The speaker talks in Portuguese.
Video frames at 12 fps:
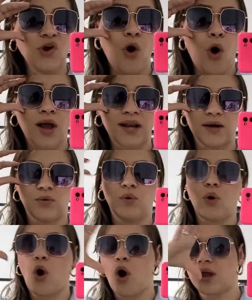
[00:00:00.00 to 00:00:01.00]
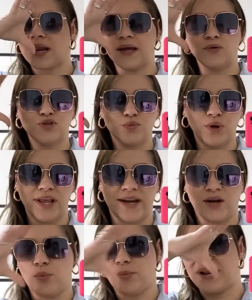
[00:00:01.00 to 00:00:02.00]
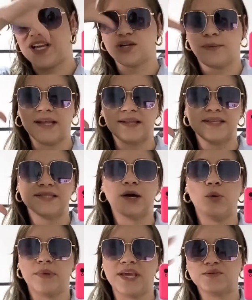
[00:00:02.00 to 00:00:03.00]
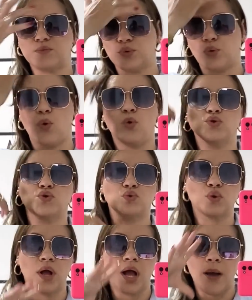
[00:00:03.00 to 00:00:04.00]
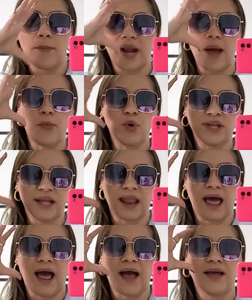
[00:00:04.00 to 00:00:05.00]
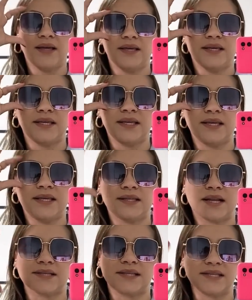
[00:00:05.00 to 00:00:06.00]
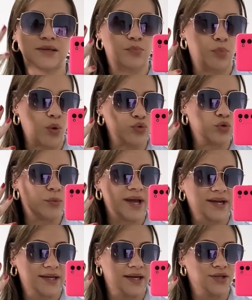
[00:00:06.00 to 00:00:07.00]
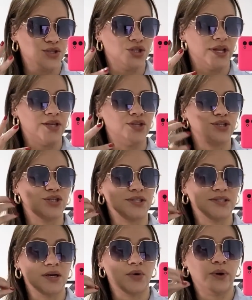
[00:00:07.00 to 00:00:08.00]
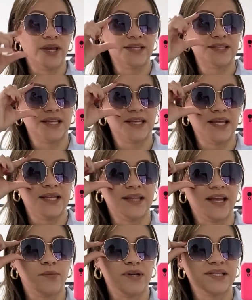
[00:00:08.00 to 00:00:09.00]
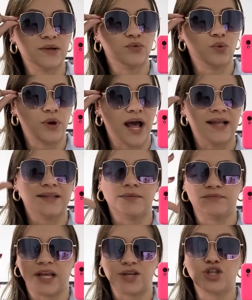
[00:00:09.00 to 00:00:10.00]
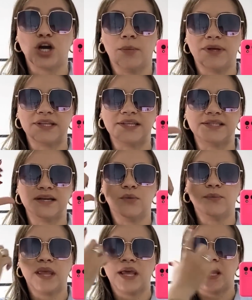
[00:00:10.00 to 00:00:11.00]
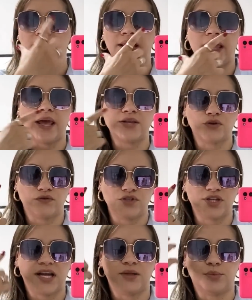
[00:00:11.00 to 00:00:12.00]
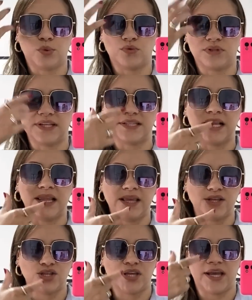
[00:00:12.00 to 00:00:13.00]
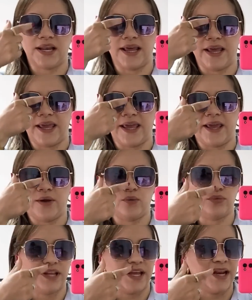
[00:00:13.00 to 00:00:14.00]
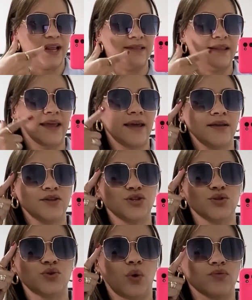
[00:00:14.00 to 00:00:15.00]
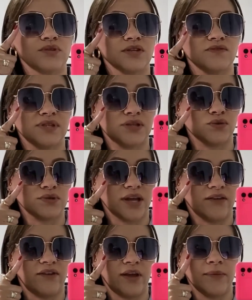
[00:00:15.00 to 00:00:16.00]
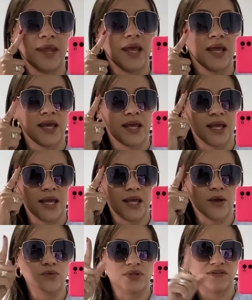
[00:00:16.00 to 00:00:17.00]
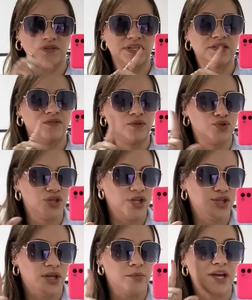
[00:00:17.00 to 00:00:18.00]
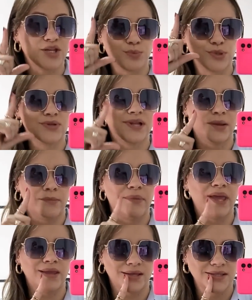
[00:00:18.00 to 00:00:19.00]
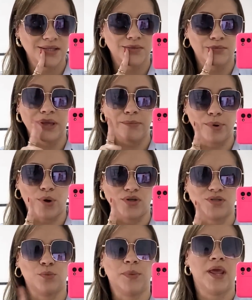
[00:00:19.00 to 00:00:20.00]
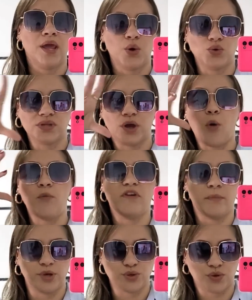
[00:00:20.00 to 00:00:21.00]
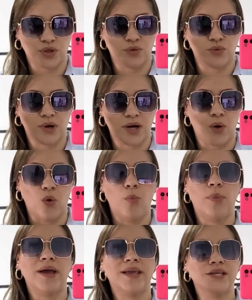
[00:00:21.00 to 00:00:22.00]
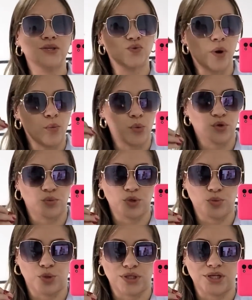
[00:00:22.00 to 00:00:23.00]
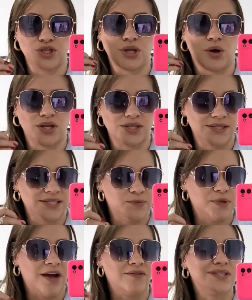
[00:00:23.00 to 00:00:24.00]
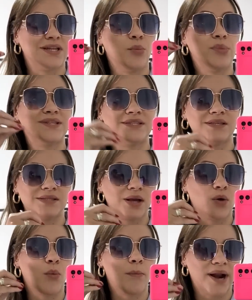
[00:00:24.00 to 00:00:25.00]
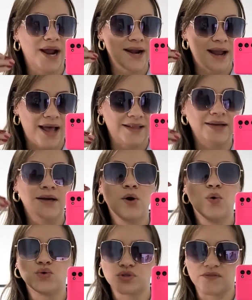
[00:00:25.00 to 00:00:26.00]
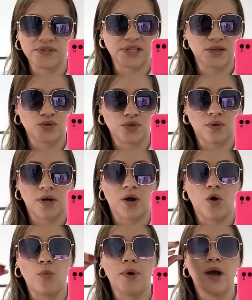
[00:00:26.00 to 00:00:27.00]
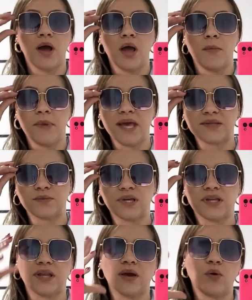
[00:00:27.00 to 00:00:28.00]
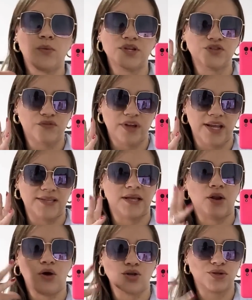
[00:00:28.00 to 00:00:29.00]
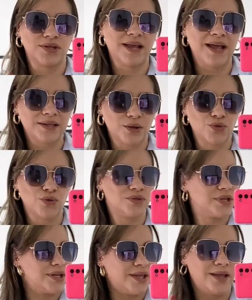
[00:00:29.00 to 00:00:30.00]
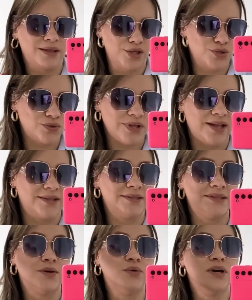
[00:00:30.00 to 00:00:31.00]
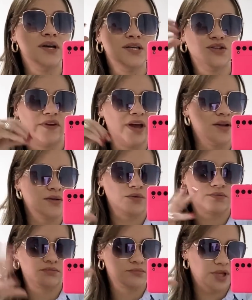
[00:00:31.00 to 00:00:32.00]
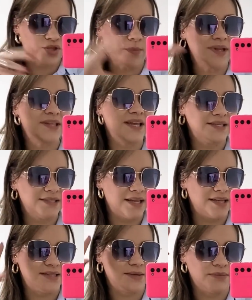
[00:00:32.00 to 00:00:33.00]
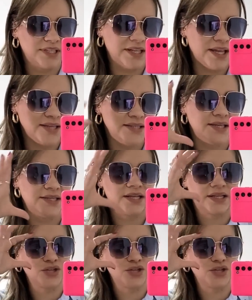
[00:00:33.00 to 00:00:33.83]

Oclão, oclão de mulherão para chamar atenção mesmo pro rosto, para modelar e trazer esse ponto marcante, né, gente? Então, esse daqui ele tem armação dourada, né, que chama atenção. É sofisticado por conta dessa lente, que ela é um degradê de tom, não sei se vocês conseguem ver. E eu não sei se vocês viram direito na imagem, mas o dela é bem assim, bem próximo. Eu usei, obviamente, o que eu tenho no guarda-roupa. Isso é um ponto muito importante na hora de se inspirar. Você não precisa comprar nada, usa o que você tem no seu guarda-roupa, mesmo que tenha alguma diferença. É lógico que nada que eu estou usando aqui é idêntico dela. Então, se tiver é só manter a essência. Manter a essência. Ela